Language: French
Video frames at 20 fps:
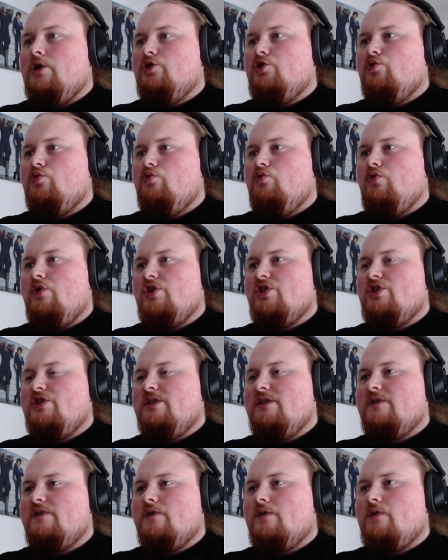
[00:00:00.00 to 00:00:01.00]
sous le nuage
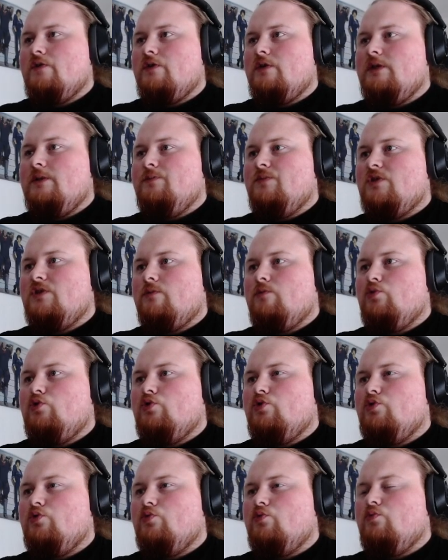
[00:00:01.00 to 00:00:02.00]
des cendres, il me semble
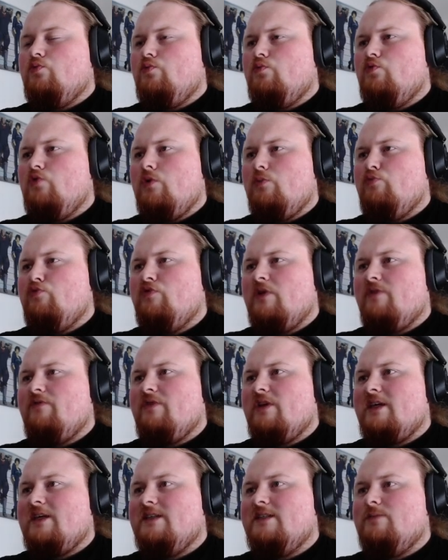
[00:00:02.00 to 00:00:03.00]
qu'on doit
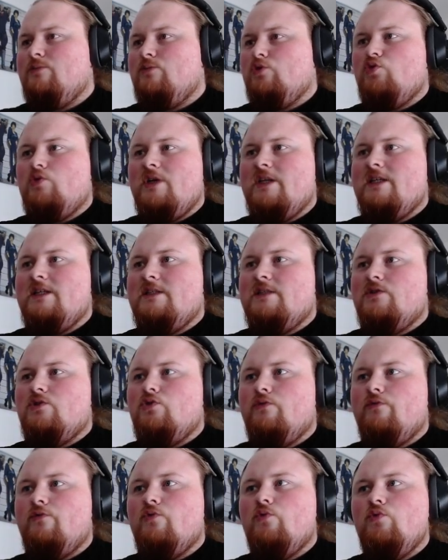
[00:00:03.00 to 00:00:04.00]
pouvoir faire quasiment toutes les quêtes
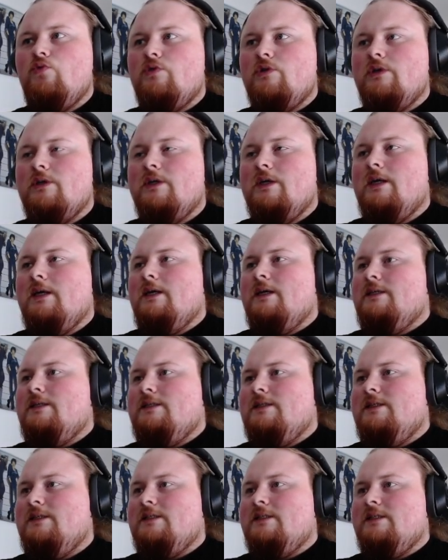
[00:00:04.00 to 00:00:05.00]
sauf une
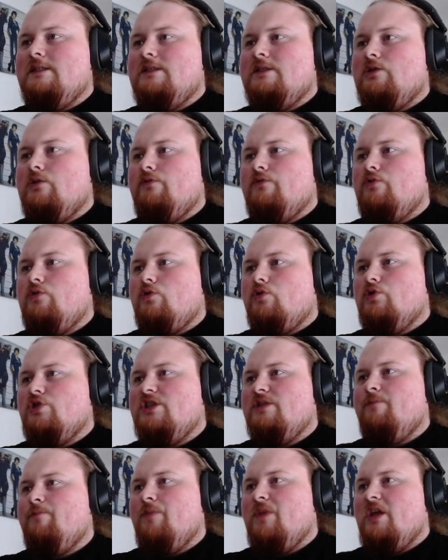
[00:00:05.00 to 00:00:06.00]
qui nécessite le
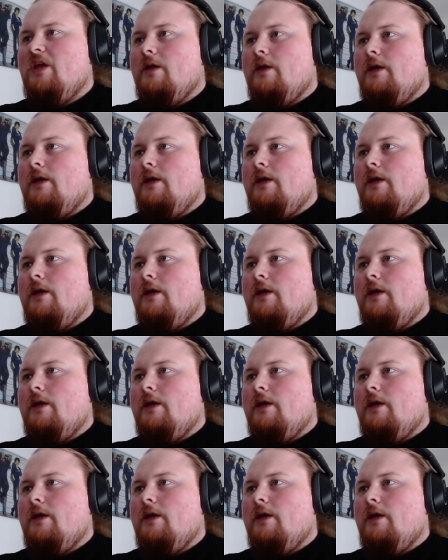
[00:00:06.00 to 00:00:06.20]
Funoroshi.